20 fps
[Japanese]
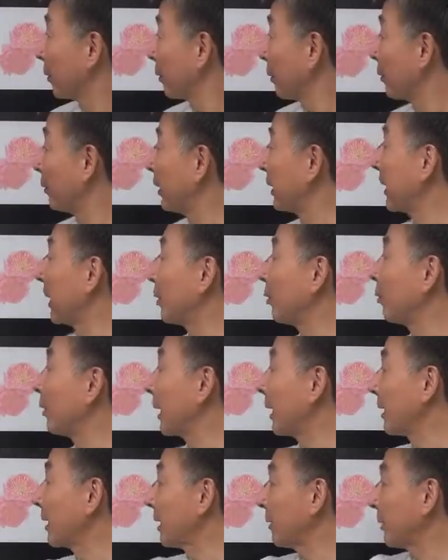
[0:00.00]
これらの
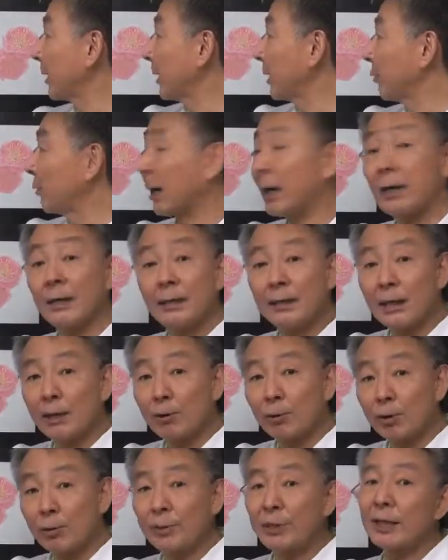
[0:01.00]
花々の間
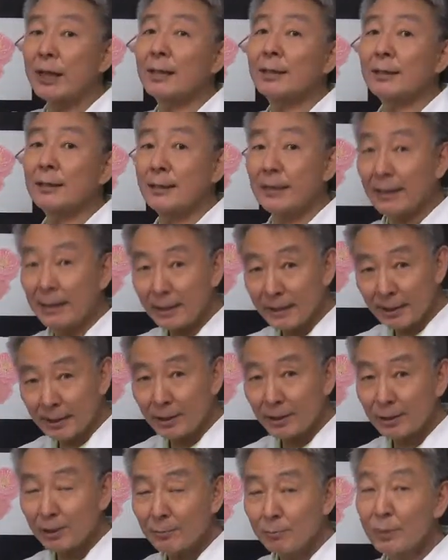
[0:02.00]
を飛び交って
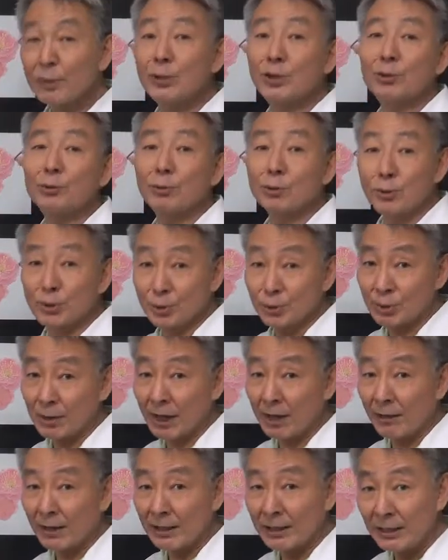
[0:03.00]
蜜を吸う
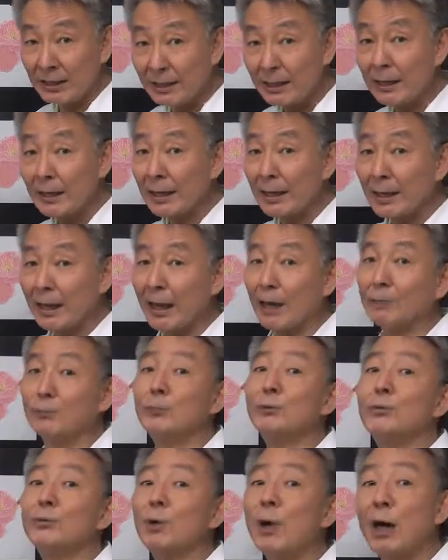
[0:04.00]
代わりに
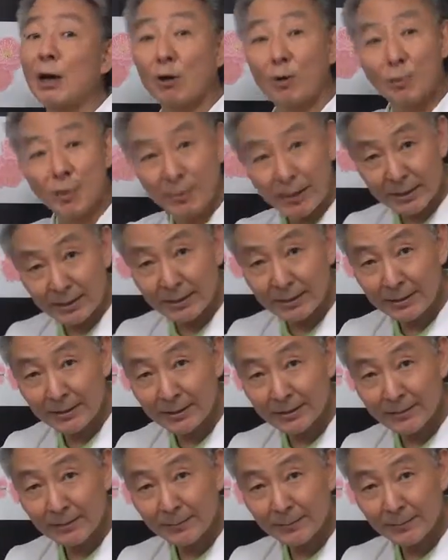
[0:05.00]
花粉を運びます